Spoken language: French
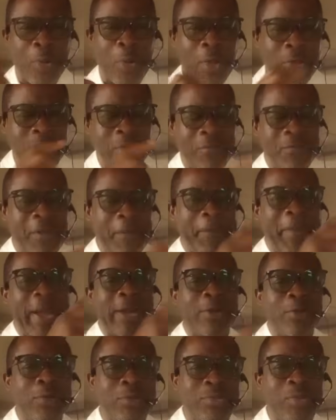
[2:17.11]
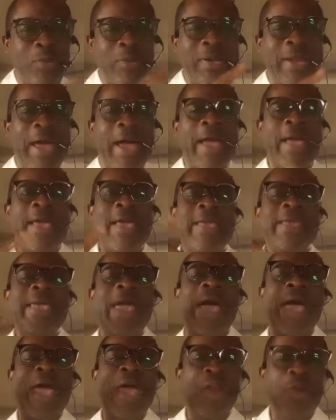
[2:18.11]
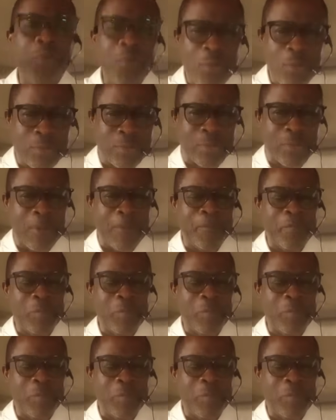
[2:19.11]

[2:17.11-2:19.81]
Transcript: Quand on vient parler de celui-là, il y a un autre